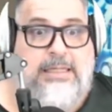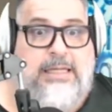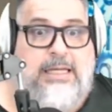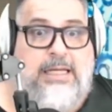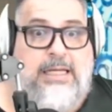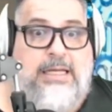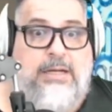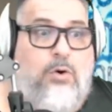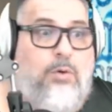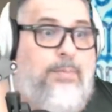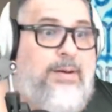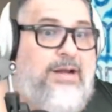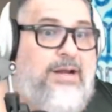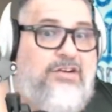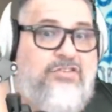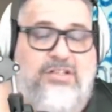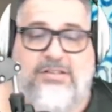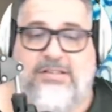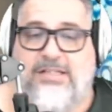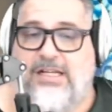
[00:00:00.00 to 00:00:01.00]
É, o
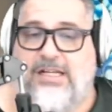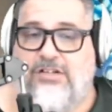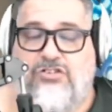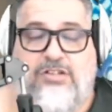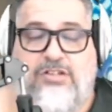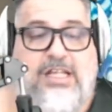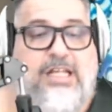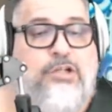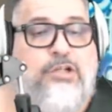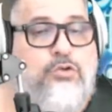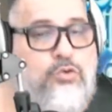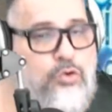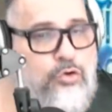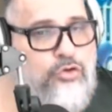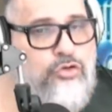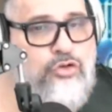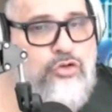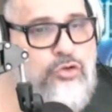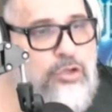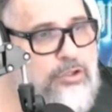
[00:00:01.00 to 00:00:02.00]
Roberto Andrade tentou
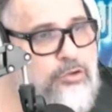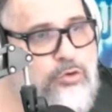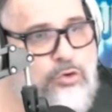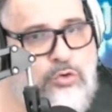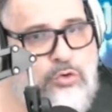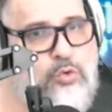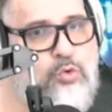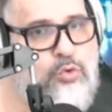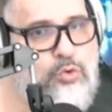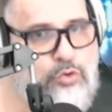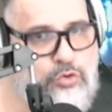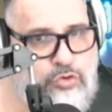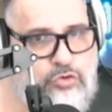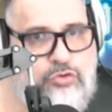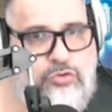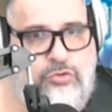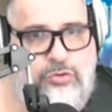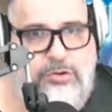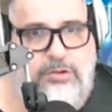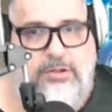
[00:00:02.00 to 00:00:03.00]
de, a todo
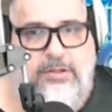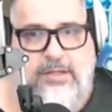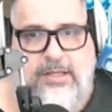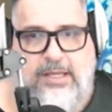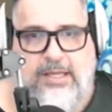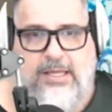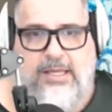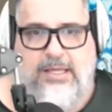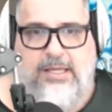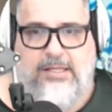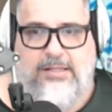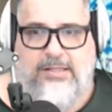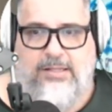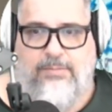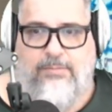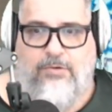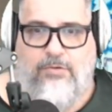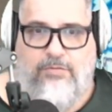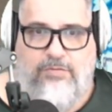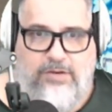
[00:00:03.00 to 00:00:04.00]
custo é,
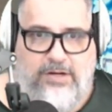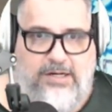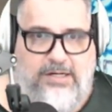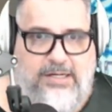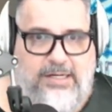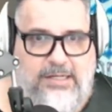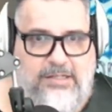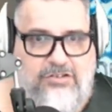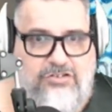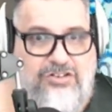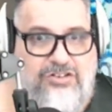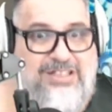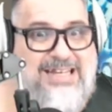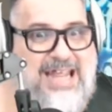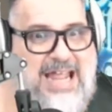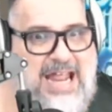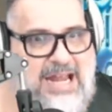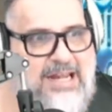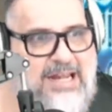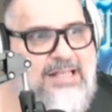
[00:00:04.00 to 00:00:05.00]
demover, né,
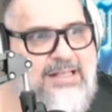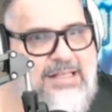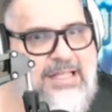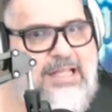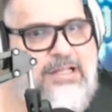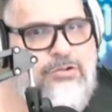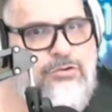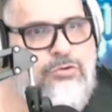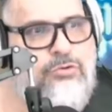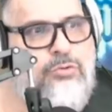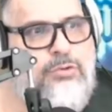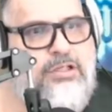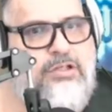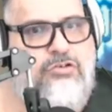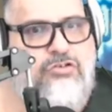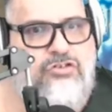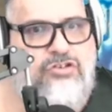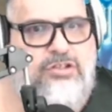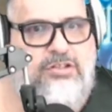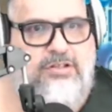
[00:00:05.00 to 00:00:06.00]
tirar a ideia do
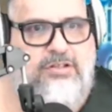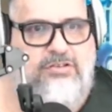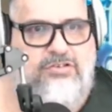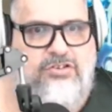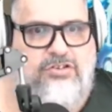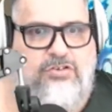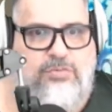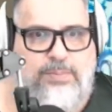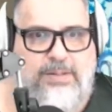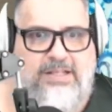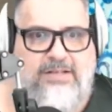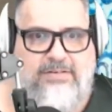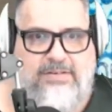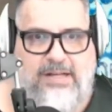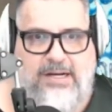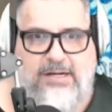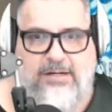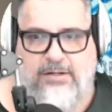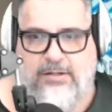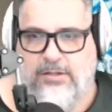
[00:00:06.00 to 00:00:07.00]
Duílio de, de
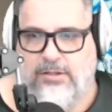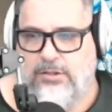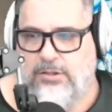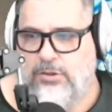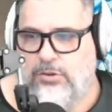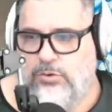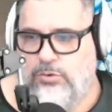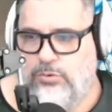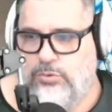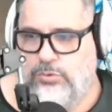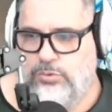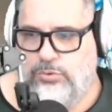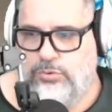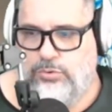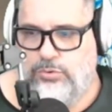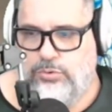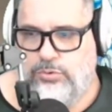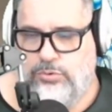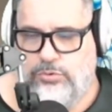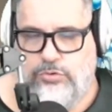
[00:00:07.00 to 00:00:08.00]
dispensar
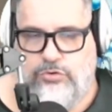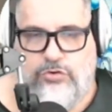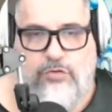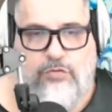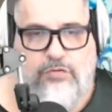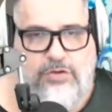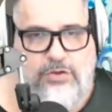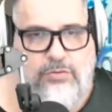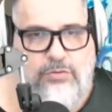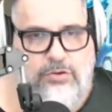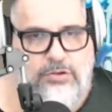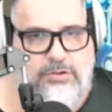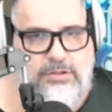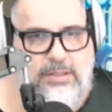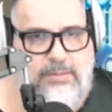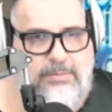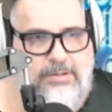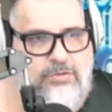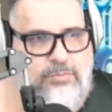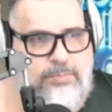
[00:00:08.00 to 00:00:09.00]
o Silvinho
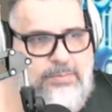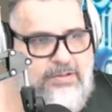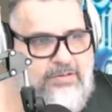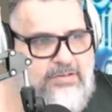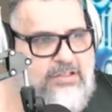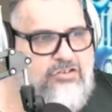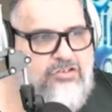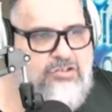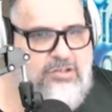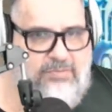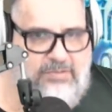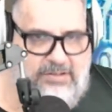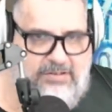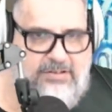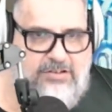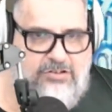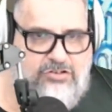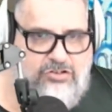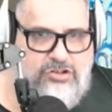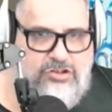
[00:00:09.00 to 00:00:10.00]
ontem, mas o presidente estava
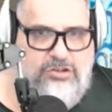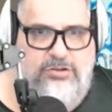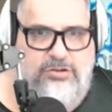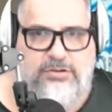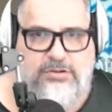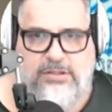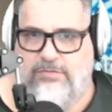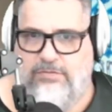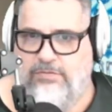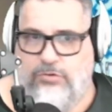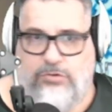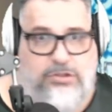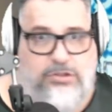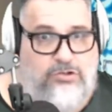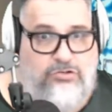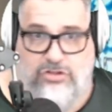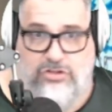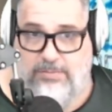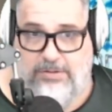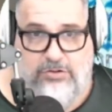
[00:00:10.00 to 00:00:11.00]
decidido, viu que
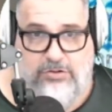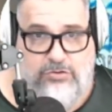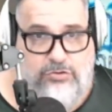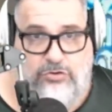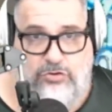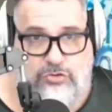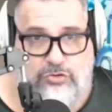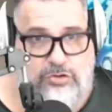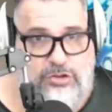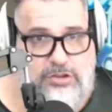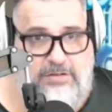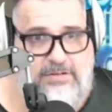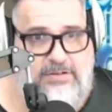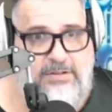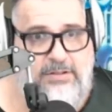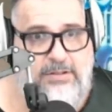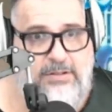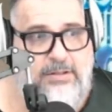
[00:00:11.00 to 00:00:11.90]
não tinha mais condições.